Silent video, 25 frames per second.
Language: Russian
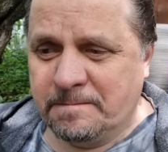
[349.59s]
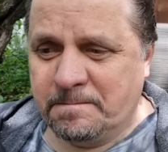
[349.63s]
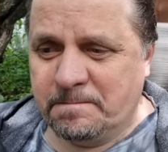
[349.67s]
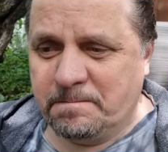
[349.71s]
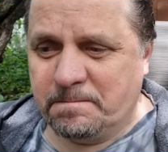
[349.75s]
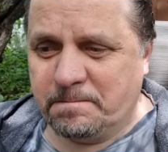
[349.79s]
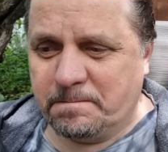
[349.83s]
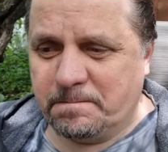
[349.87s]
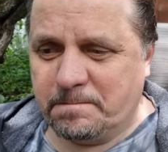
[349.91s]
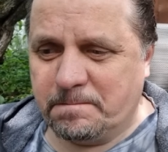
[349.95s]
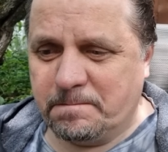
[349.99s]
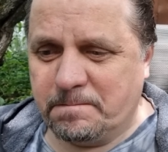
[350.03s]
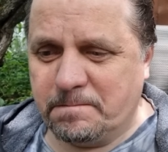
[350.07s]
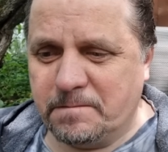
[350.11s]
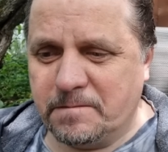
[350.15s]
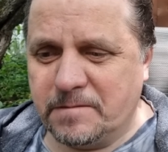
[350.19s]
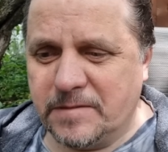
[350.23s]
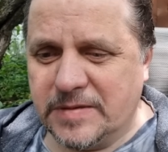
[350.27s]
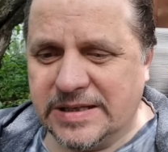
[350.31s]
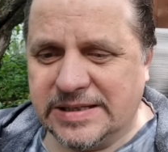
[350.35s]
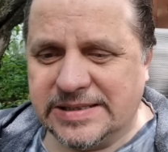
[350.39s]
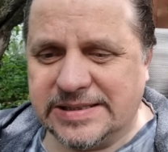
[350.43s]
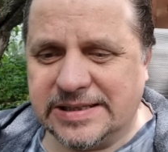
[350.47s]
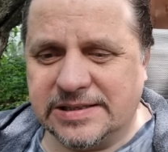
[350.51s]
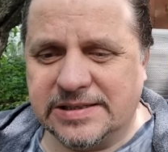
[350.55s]

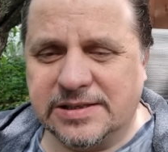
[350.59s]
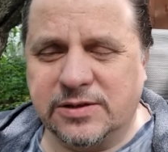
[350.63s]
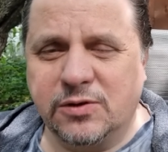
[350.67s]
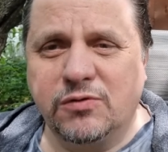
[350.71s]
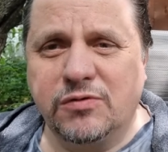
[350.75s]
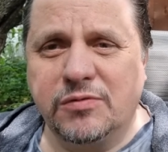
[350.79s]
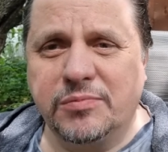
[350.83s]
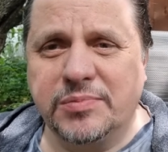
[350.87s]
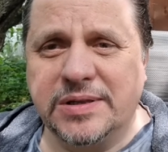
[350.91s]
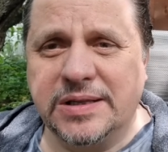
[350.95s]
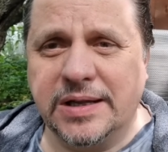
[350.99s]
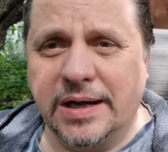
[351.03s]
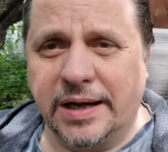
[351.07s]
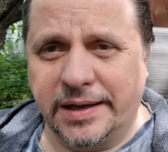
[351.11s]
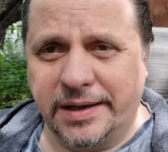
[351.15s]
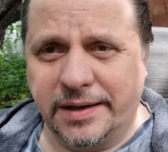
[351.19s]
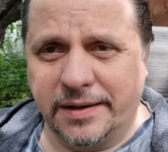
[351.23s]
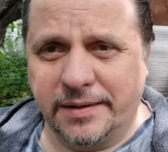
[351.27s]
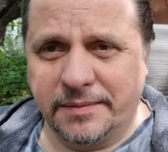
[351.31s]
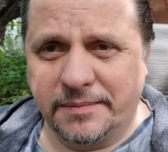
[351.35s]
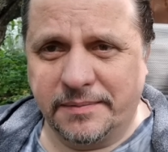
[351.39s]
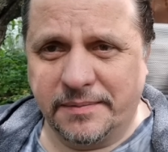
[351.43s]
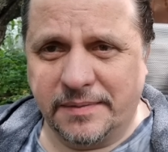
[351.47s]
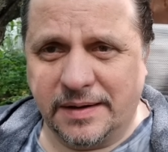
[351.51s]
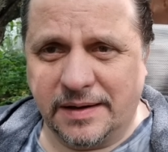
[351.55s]
не со словом «дай»,
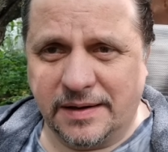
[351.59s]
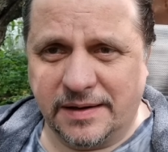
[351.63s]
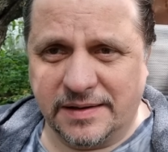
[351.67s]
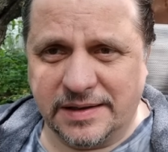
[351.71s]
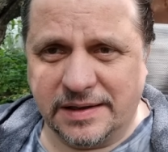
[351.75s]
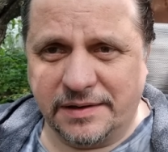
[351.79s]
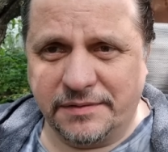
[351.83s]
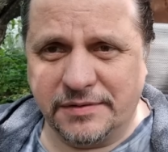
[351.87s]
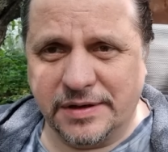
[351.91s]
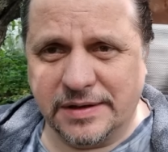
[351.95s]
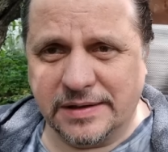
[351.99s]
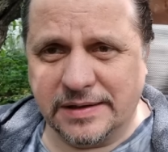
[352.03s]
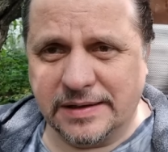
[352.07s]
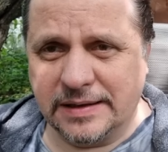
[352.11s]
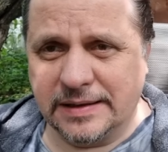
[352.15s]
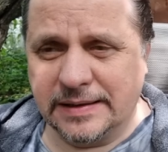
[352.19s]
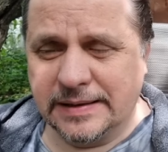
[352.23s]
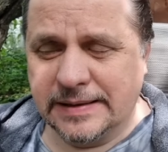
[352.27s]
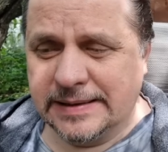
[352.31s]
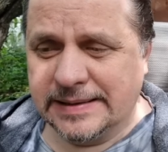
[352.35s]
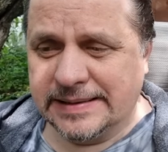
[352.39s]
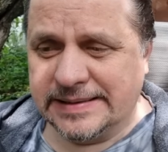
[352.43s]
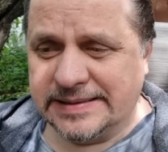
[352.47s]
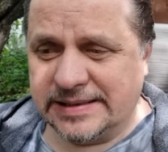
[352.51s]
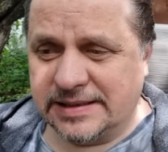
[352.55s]
а, наверное,
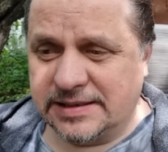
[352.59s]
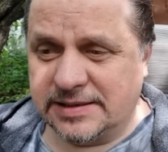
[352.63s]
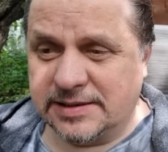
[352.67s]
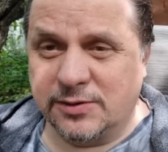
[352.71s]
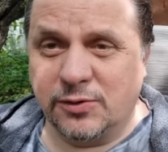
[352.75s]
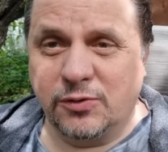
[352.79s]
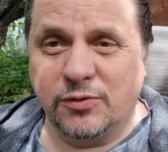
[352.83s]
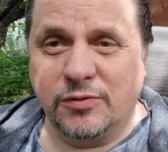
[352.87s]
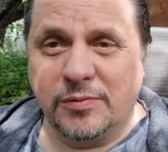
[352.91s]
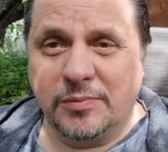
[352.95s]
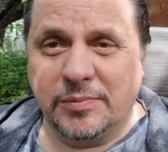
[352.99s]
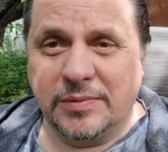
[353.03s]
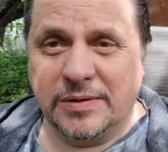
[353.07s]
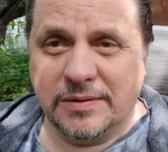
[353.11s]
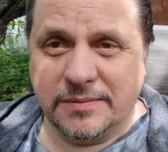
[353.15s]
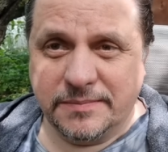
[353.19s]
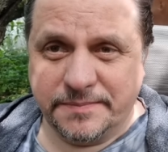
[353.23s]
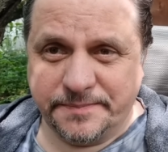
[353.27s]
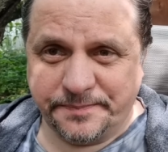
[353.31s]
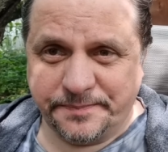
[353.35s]
со словом